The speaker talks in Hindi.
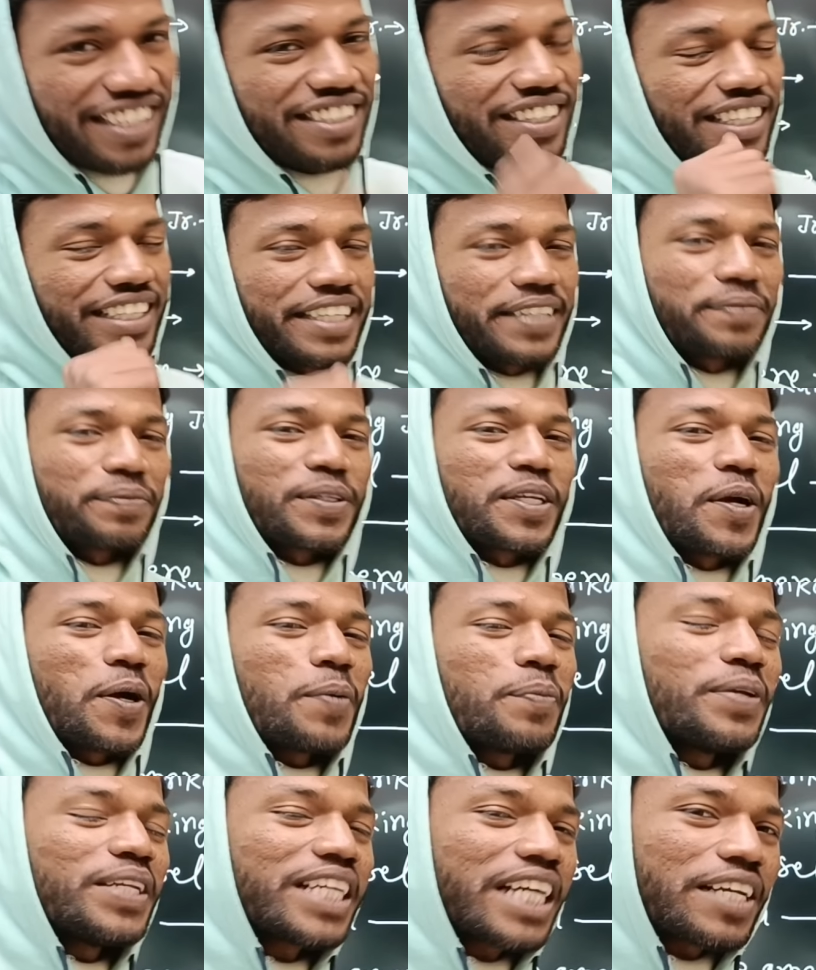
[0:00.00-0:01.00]
चलिए
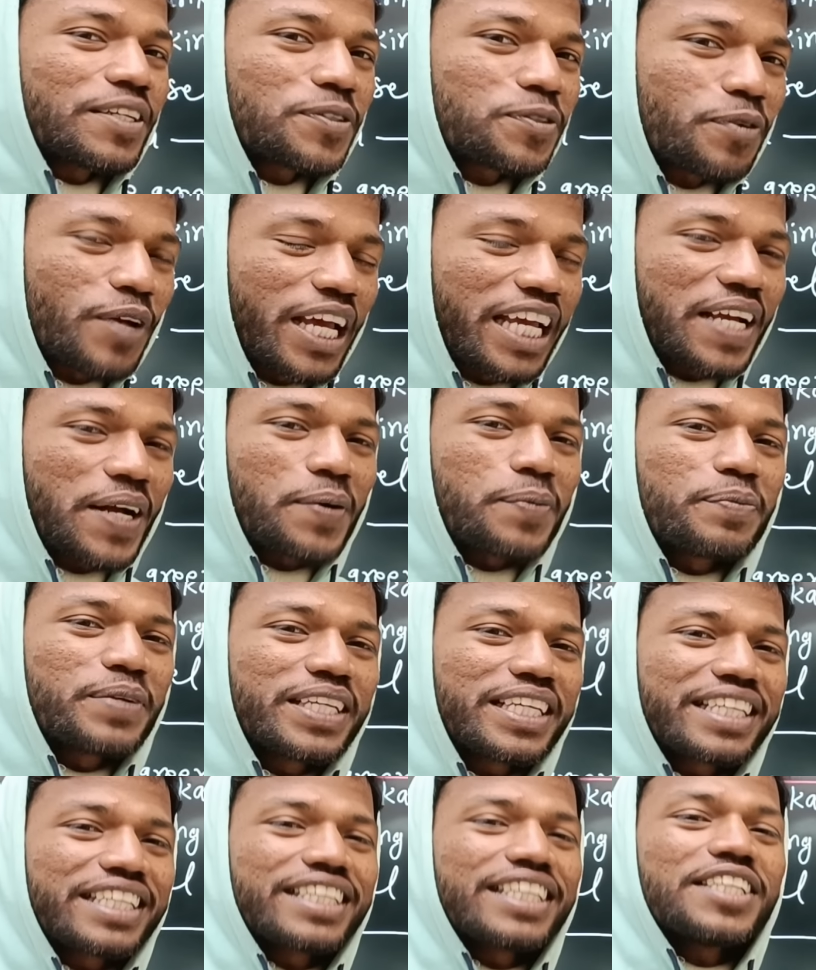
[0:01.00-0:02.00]
अब इनका जो है
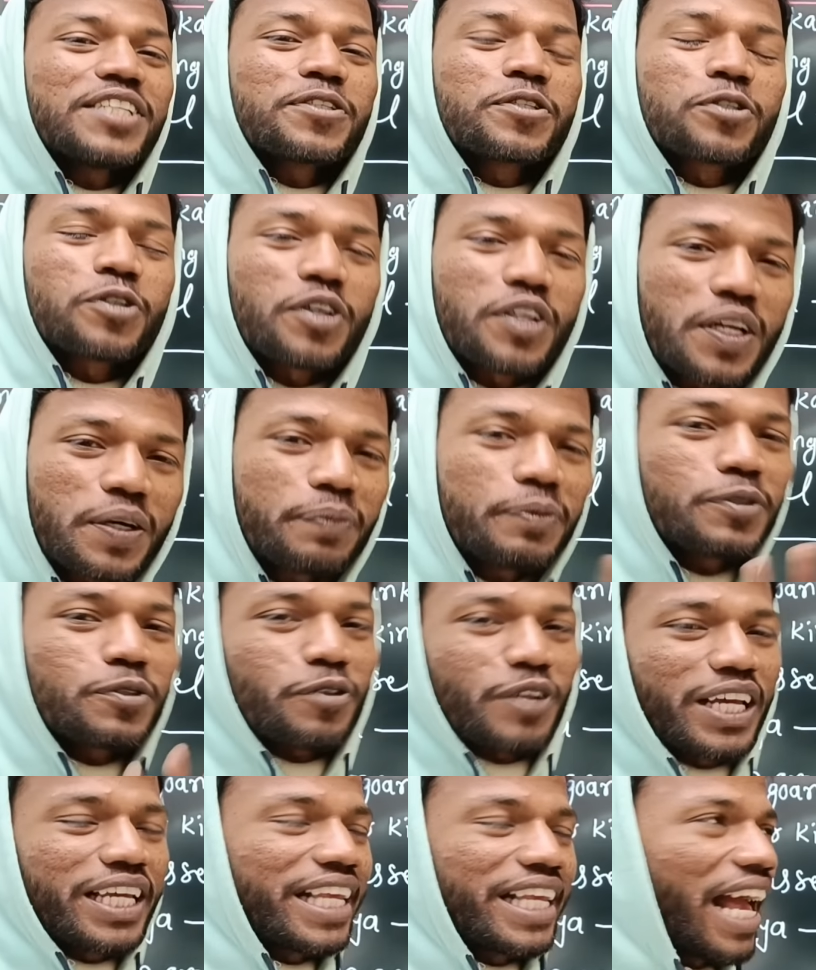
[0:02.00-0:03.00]
हमने की जन्म
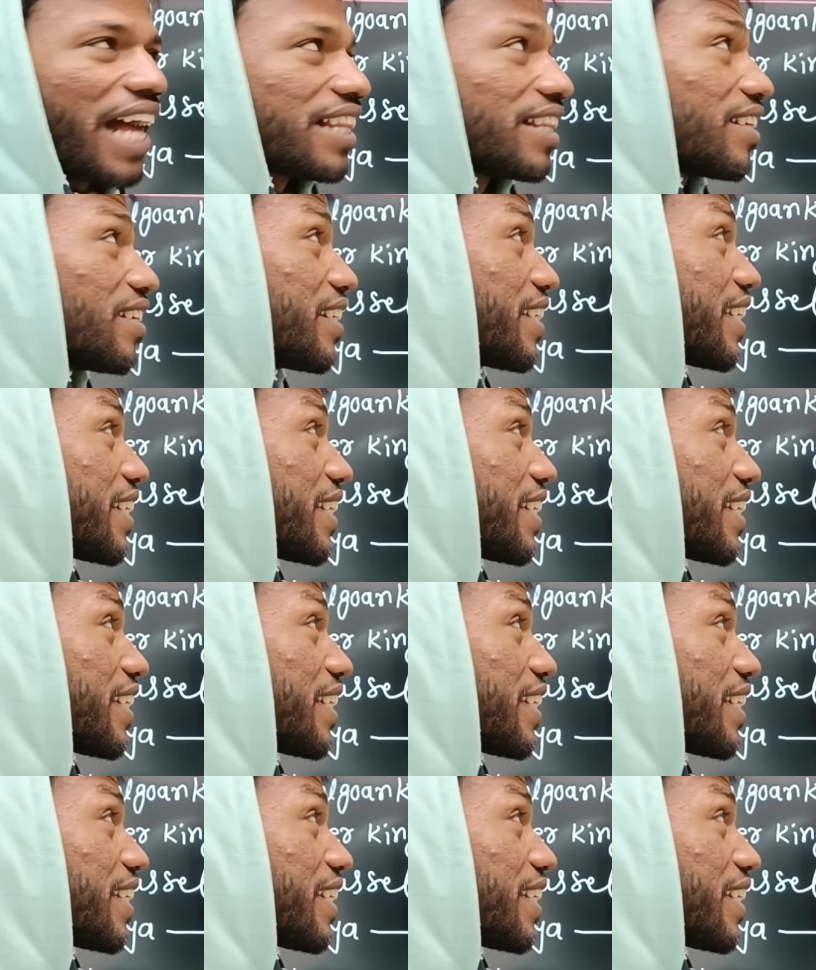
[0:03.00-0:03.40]
जो है याद